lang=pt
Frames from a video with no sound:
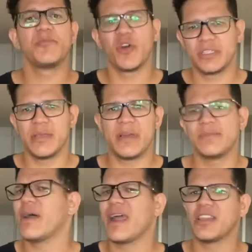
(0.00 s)
Pode ser mais
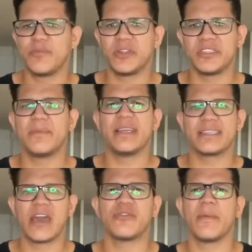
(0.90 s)
barato, pode ser mais
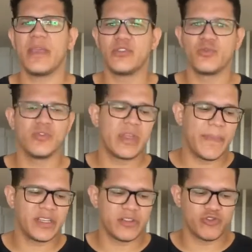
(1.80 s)
caro também, tudo
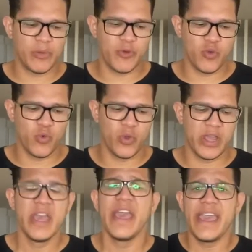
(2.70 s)
depende da sua
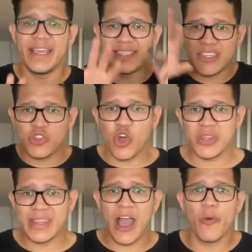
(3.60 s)
procura. Esse
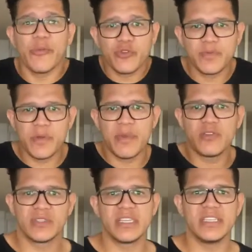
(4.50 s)
total para os
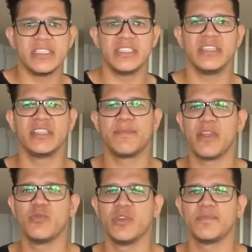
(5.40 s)
primeiros 15 dias
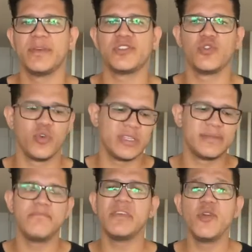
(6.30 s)
para duas pessoas,
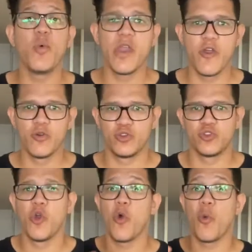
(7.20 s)
mil
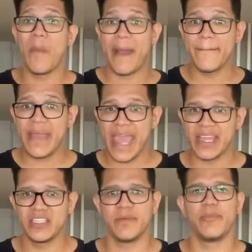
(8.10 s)
euros, uma
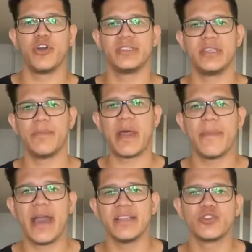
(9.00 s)
média. Pode ser para
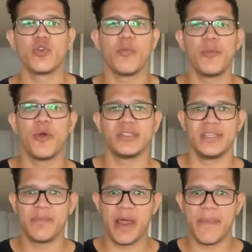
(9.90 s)
mais, como pode
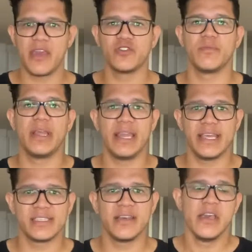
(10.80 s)
ser para menos,
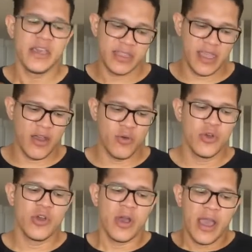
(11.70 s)
beleza? Então,
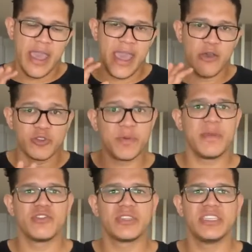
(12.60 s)
é, os
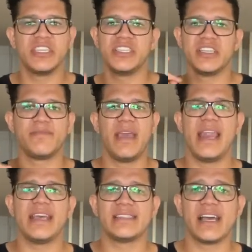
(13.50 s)
primeiros 15 dias,
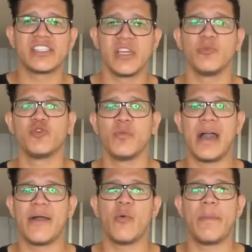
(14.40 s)
beleza, achamos
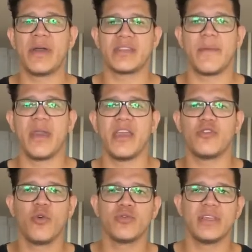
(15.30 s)
uma, um
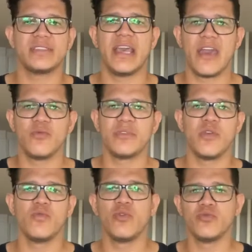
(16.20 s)
apartamento, um T0, um
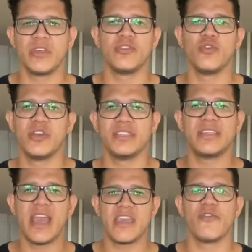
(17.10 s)
T1, um T2,
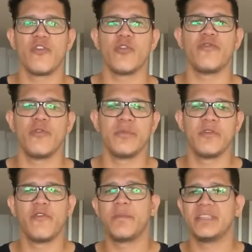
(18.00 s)
e aí eu vou, vou,
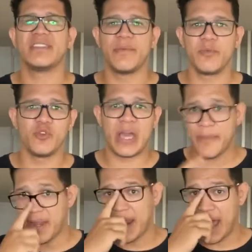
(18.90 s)
vou precisar me mudar
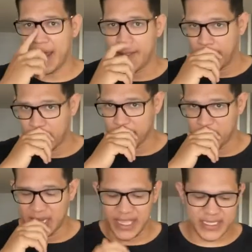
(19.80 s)
para lá,
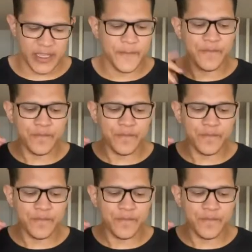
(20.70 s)
beleza?